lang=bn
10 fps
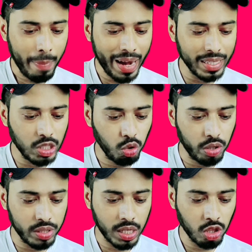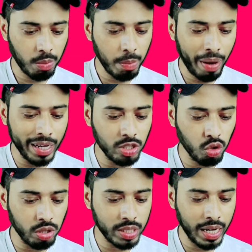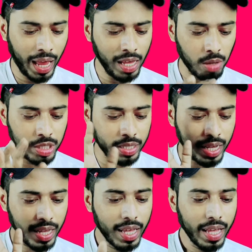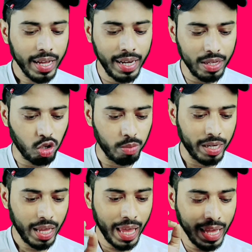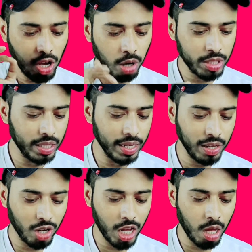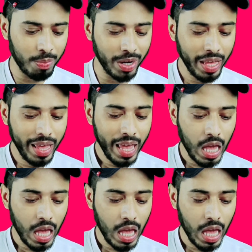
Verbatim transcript: ম্যানেজ নোটিফিকেশান তো আপনার ম্যানেজ নোটিফিকেশান এই অপশানটিতে ক্লিক করবেন এই অপশানটিতে ক্লিক করার পর